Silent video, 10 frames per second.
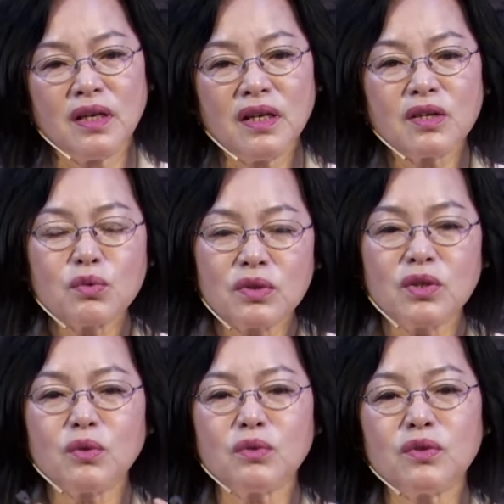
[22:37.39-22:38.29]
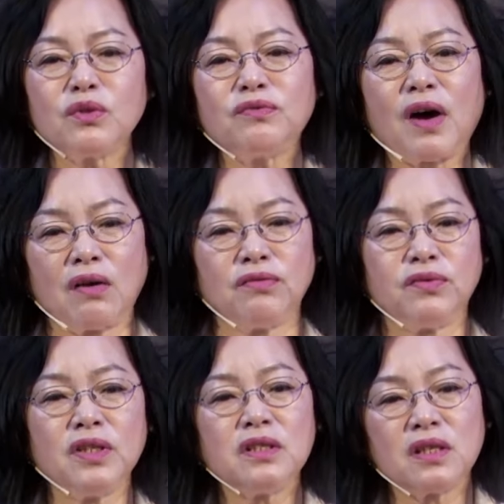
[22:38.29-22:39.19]
耶稣基督就仿佛
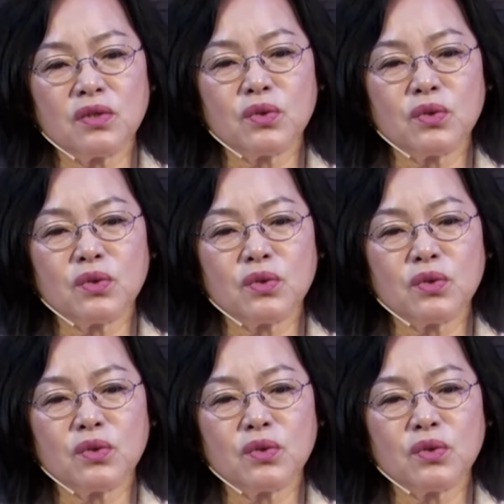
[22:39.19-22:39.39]
一件